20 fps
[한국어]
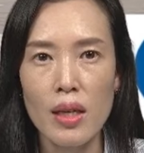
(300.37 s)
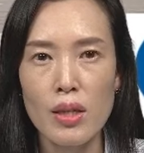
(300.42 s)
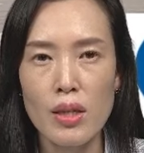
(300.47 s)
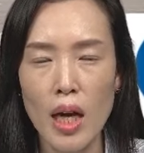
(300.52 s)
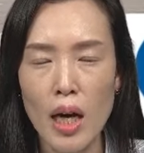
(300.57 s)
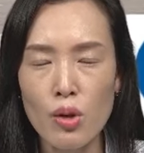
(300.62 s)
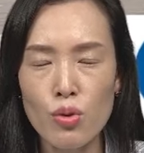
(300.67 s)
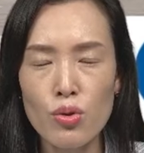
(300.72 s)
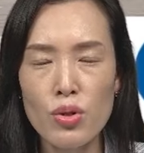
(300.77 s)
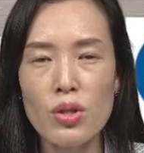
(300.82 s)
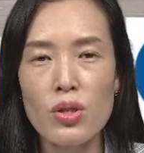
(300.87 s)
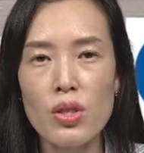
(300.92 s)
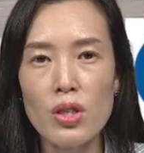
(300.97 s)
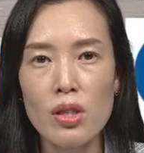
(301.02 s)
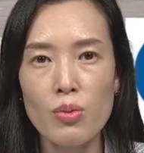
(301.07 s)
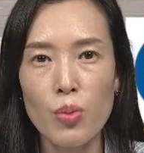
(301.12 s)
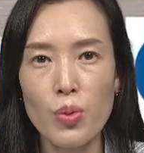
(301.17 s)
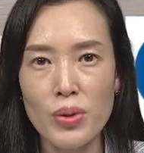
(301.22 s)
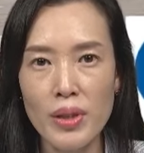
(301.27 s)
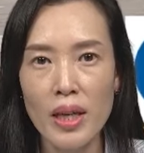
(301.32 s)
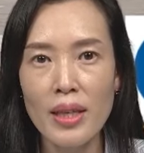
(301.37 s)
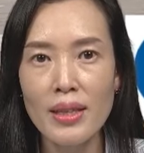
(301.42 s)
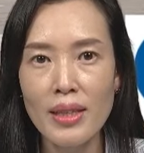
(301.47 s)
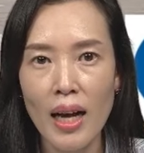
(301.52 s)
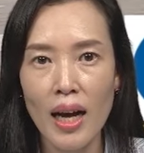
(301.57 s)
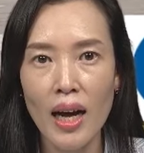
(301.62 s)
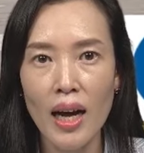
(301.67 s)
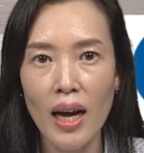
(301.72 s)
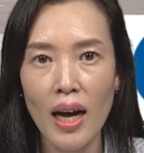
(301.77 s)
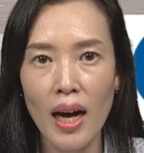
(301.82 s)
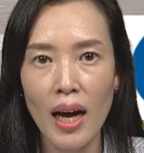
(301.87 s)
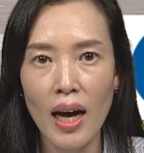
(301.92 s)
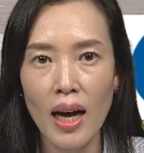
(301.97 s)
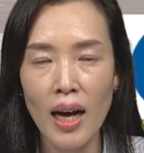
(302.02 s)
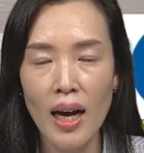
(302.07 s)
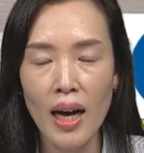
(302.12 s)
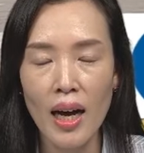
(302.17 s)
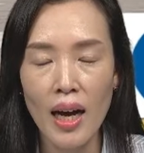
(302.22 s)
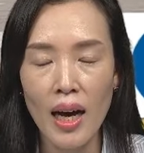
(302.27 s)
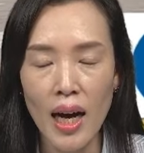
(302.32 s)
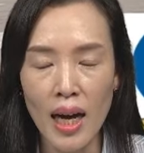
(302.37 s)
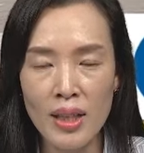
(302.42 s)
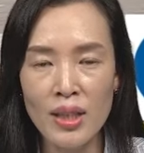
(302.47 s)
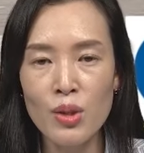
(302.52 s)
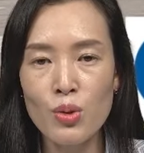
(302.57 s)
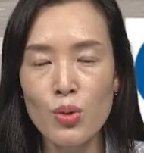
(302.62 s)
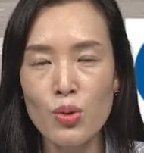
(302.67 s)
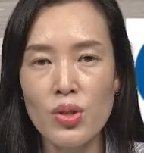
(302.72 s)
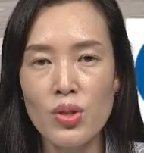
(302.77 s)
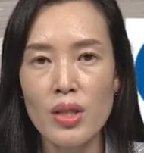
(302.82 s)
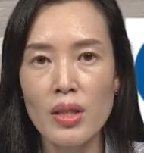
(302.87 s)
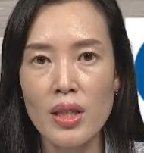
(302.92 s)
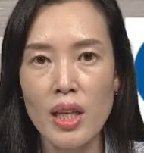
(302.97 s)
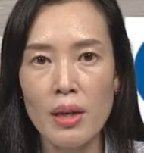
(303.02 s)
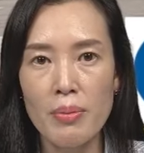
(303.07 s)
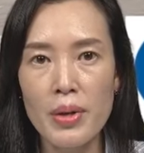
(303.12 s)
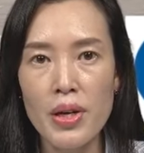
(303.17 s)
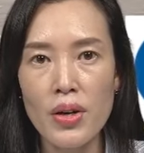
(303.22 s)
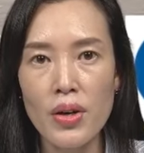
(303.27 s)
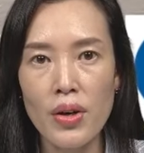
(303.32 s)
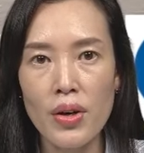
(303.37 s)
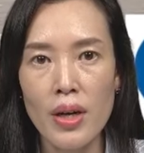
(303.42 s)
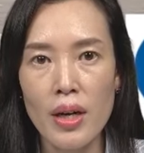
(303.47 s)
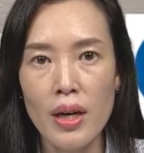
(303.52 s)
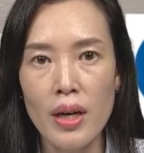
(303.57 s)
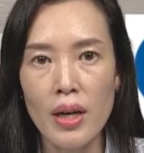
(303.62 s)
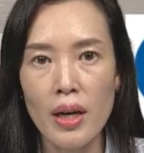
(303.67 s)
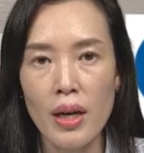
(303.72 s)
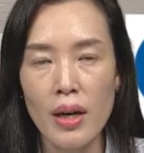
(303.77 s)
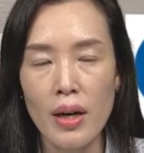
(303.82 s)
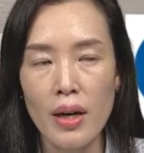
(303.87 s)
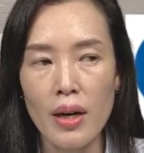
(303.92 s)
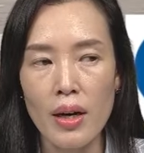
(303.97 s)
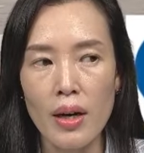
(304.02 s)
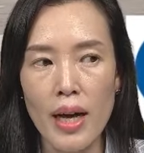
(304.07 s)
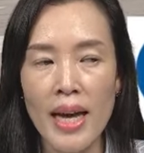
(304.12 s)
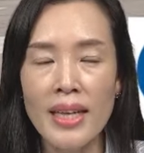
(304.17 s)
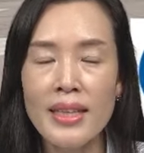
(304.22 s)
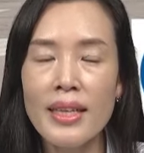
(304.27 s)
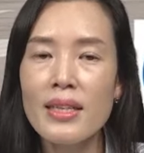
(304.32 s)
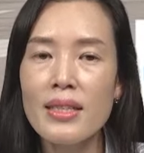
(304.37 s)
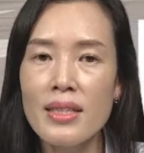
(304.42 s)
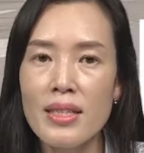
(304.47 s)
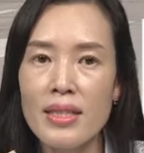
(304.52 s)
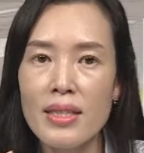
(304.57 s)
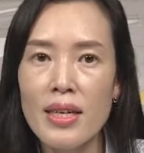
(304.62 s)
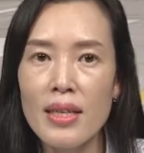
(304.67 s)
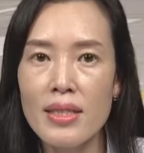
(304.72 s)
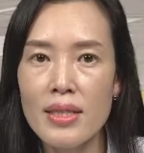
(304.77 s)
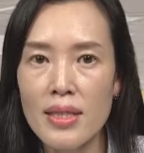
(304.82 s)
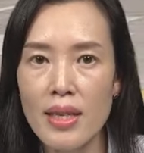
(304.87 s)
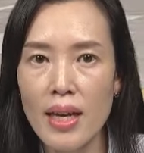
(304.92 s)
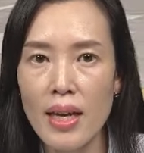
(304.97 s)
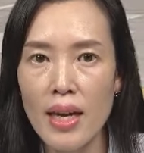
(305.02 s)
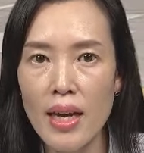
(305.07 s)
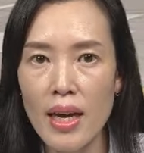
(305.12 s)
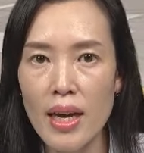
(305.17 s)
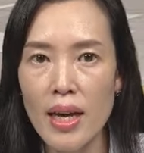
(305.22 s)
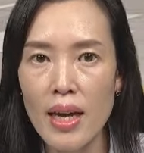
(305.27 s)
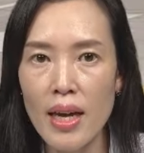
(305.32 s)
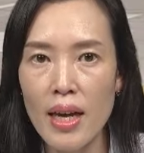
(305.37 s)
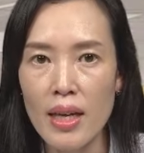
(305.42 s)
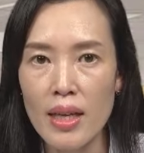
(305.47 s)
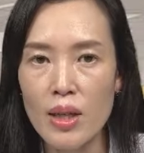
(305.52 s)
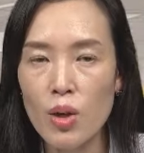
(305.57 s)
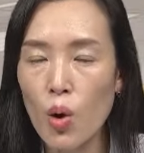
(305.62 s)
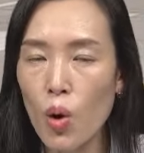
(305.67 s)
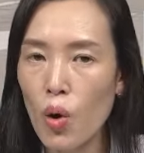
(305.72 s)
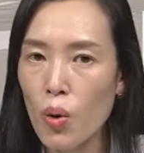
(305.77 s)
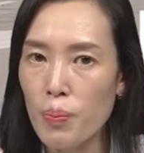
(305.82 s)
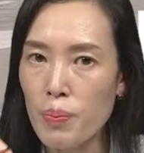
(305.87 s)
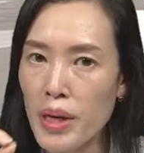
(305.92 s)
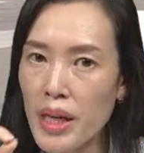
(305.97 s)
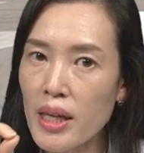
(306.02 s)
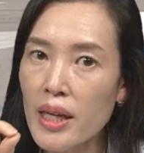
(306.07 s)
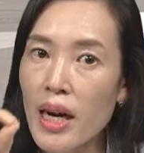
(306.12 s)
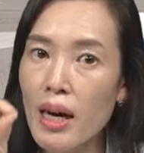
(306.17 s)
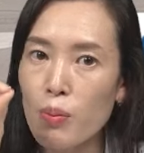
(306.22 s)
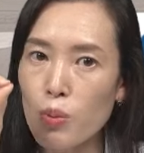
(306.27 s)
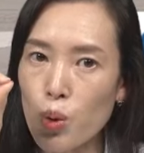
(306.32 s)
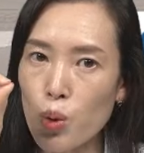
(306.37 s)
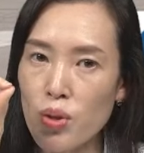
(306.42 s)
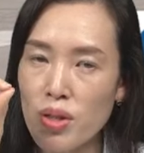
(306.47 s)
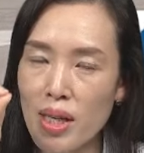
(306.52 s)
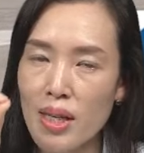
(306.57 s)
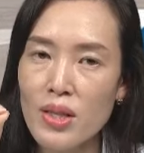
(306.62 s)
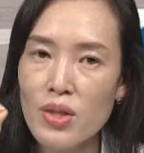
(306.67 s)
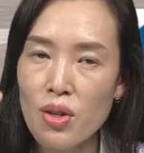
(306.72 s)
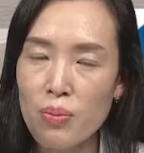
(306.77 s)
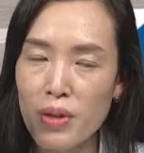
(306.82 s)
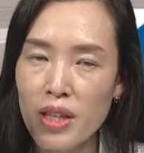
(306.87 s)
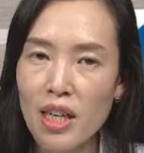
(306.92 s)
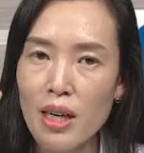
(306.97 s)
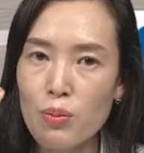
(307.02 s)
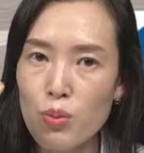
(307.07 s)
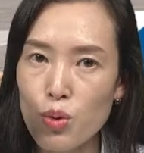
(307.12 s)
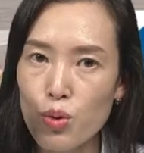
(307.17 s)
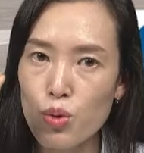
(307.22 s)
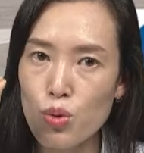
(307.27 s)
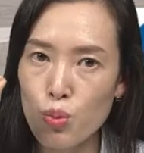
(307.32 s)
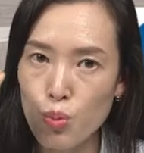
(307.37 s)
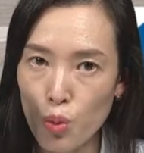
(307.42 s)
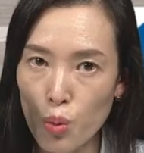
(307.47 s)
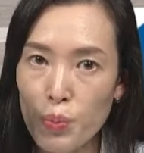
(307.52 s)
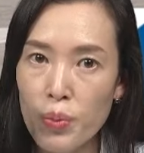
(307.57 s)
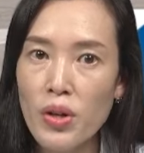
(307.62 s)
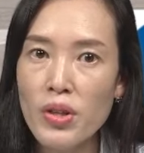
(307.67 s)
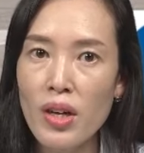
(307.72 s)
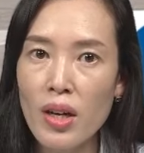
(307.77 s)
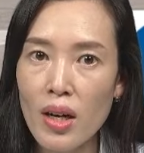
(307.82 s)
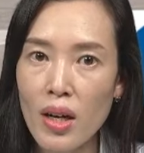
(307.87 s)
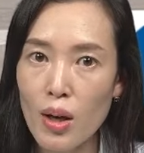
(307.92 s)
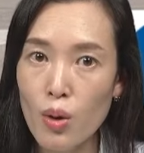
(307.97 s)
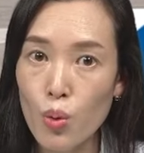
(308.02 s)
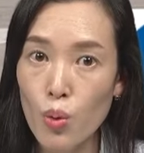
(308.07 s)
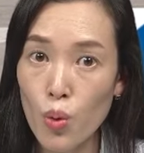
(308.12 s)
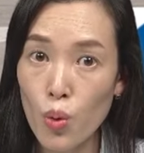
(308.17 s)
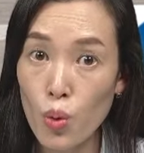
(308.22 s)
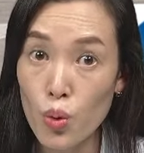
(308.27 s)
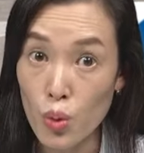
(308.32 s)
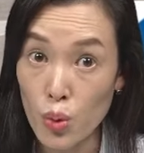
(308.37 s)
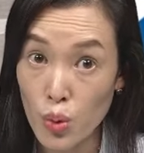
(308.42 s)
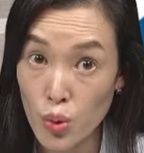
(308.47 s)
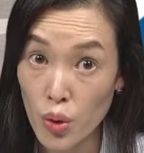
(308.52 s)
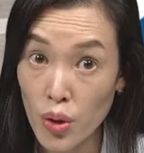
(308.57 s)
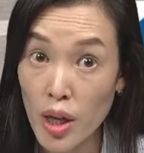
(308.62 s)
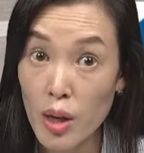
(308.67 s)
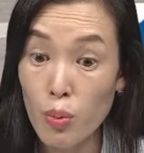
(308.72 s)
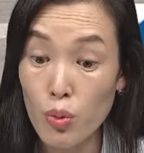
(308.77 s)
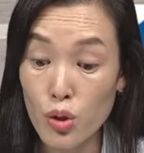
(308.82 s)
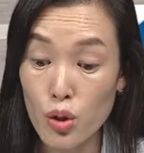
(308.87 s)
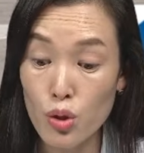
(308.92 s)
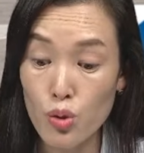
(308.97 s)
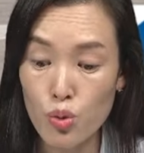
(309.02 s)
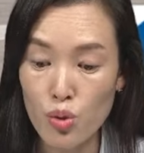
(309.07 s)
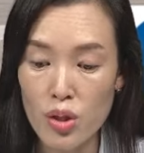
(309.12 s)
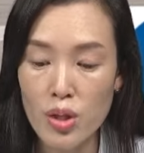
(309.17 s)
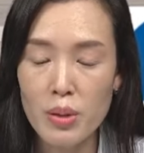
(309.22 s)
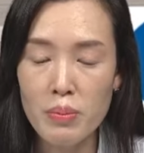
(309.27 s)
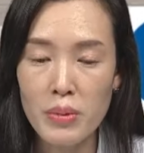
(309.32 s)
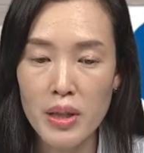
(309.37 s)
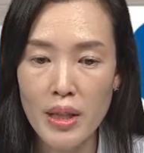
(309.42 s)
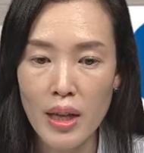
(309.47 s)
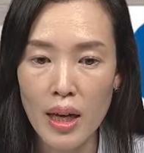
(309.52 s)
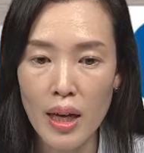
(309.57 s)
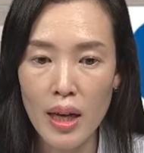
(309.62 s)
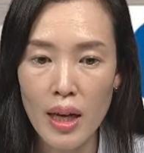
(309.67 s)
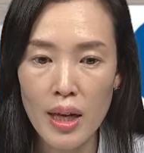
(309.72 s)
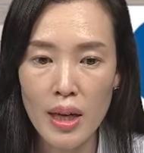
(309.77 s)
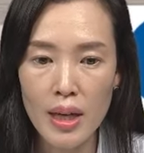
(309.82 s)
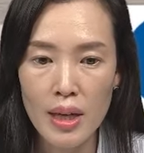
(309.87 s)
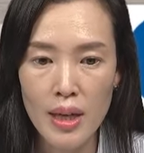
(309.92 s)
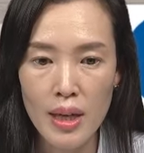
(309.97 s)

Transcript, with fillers: 자꾸 인식을 못한다 하는 곳이 있다면 어, 해당 지자체에 이거 민감도, 센서 민감도를 좀 높여달라고 요청해 보실 수 있습니다.